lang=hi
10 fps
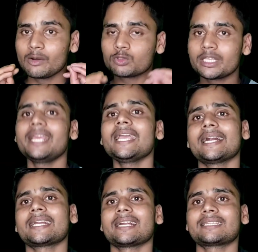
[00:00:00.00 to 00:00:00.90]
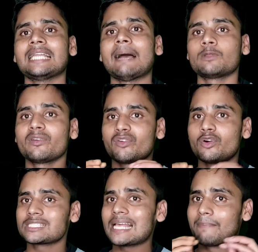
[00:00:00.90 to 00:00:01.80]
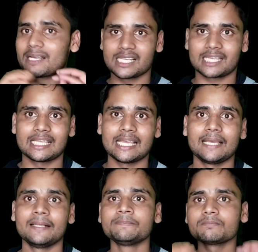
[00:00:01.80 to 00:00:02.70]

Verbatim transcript: उधर ही कट करते हैं आप फ्रॉड तो से आप बच सकते हैं